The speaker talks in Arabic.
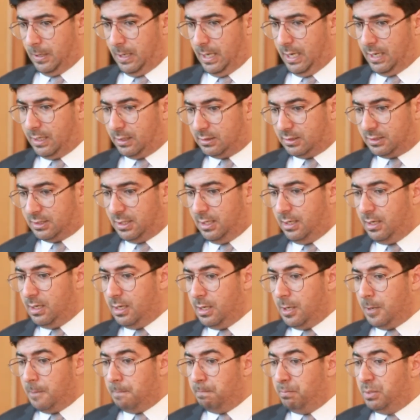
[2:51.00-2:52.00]
أرسيه
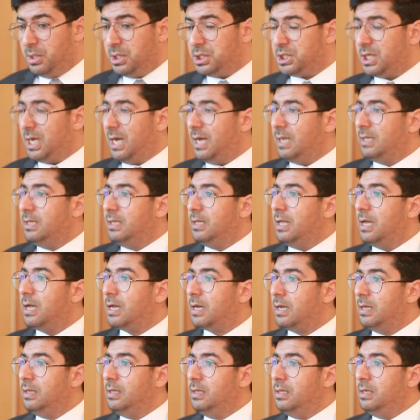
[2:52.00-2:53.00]
باش على
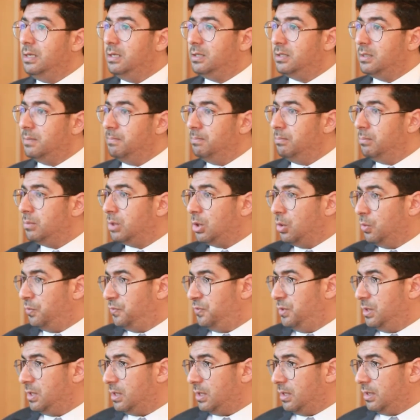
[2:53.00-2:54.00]
الأقل يتم
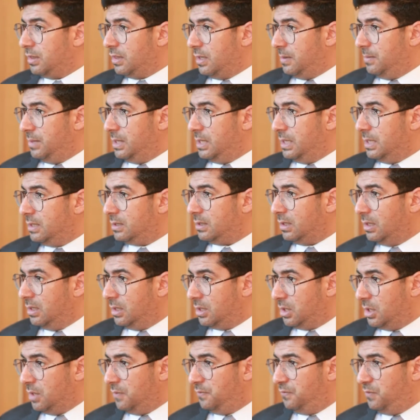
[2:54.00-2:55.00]
توفير الضمانات
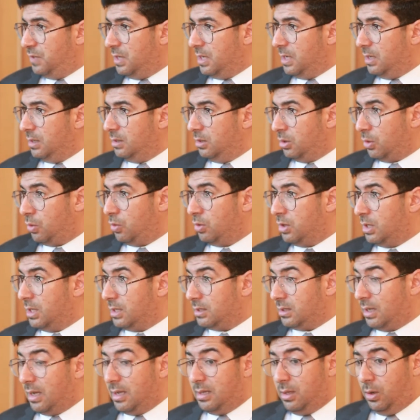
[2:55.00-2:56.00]
الكافية
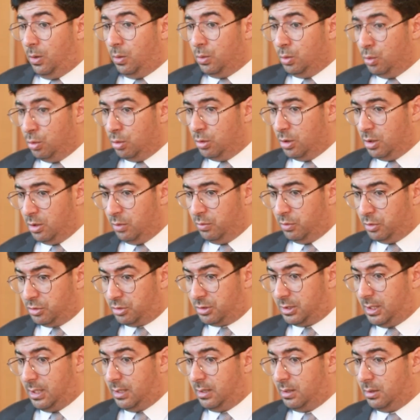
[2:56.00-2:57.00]
للقضاة الحلول
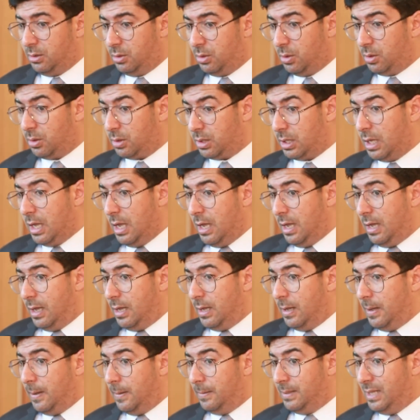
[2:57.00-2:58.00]
الوسطى دونك
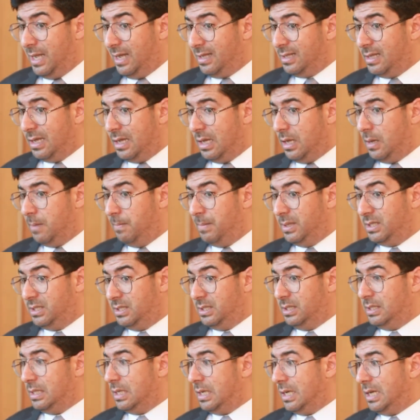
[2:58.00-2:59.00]
آه، نحن
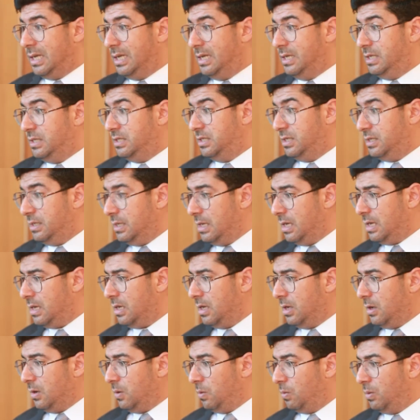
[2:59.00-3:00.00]
مدينا إيدينا
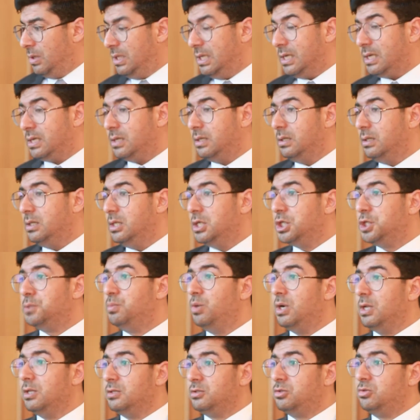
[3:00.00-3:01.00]
ولكن
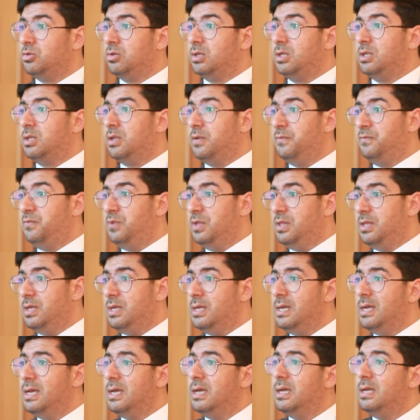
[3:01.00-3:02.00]
يجب على السلطة
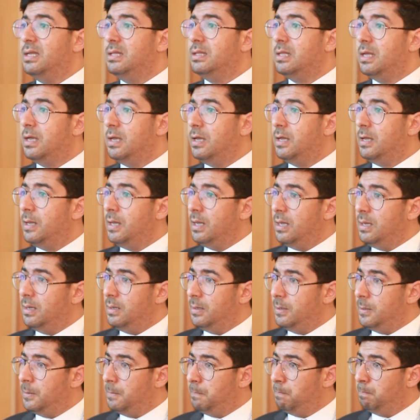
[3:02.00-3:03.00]
التنفيذية أنها
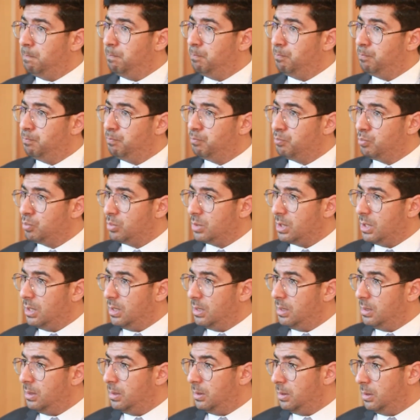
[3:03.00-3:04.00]

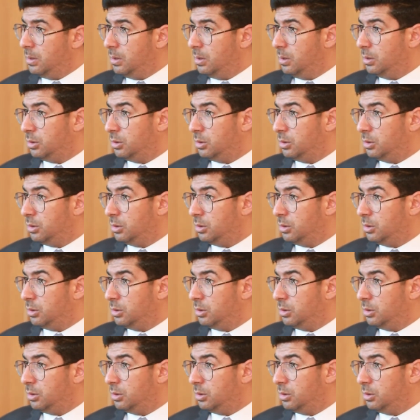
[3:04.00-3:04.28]
آه،